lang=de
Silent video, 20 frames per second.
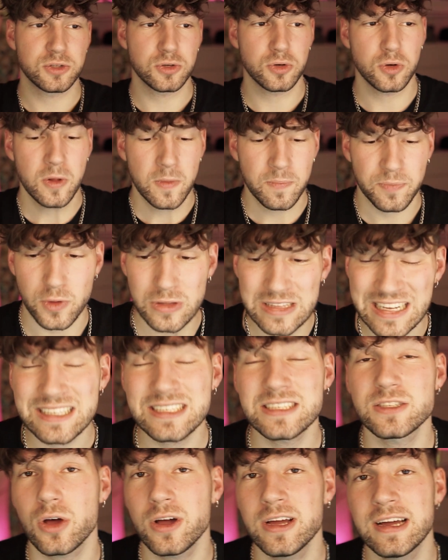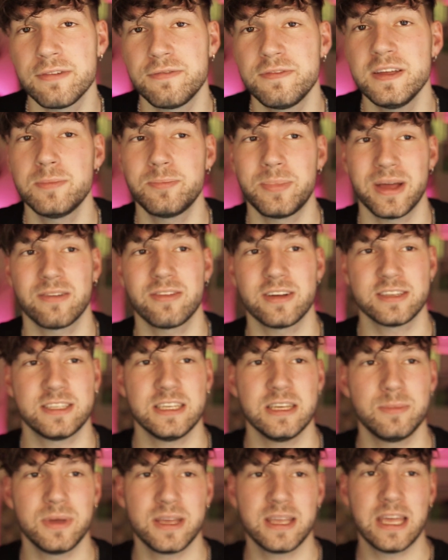So, das ist euer Feedback, was ihr mir